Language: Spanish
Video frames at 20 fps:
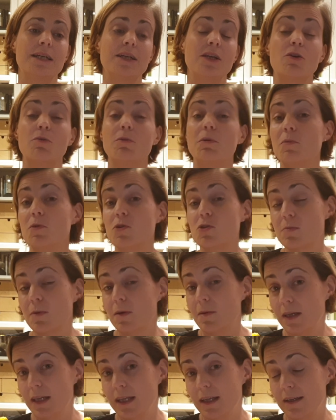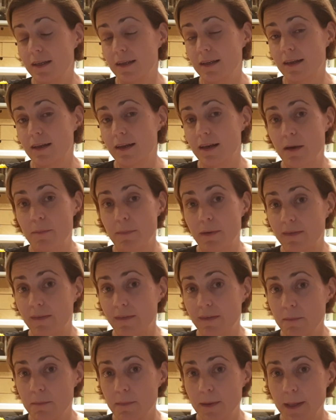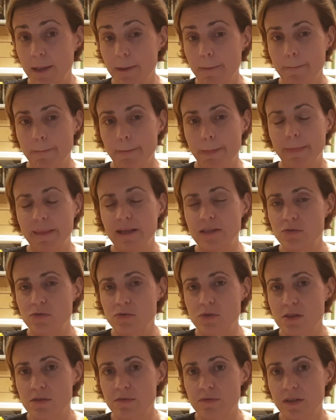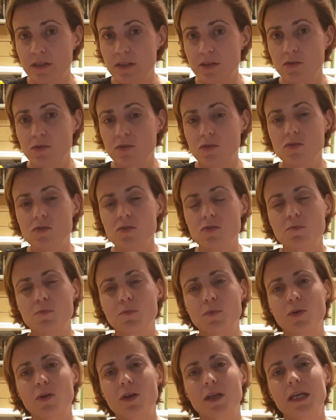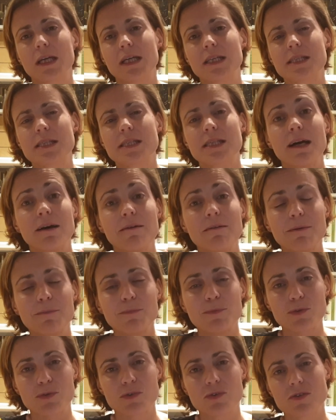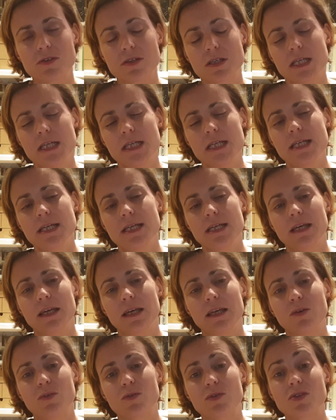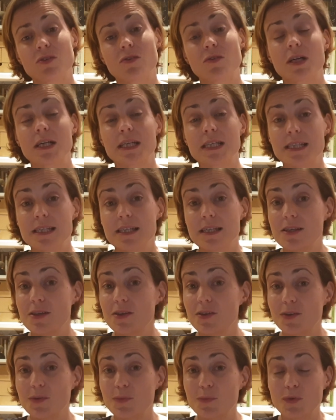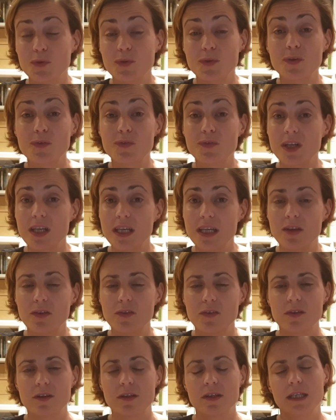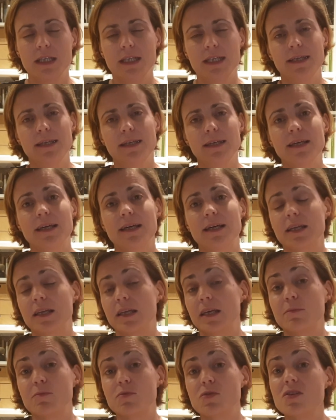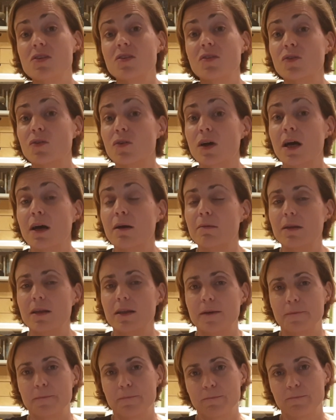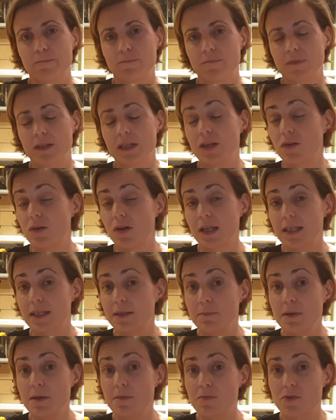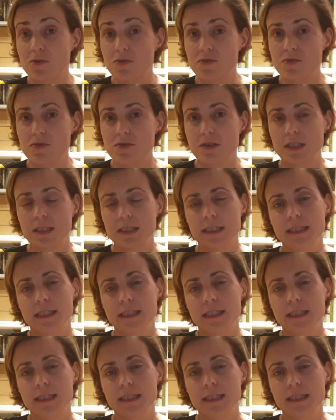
no vimos venir la pandemia y sus efectos porque estábamos en nuestro castillo del mundo feliz que creíamos intocable y no la temimos.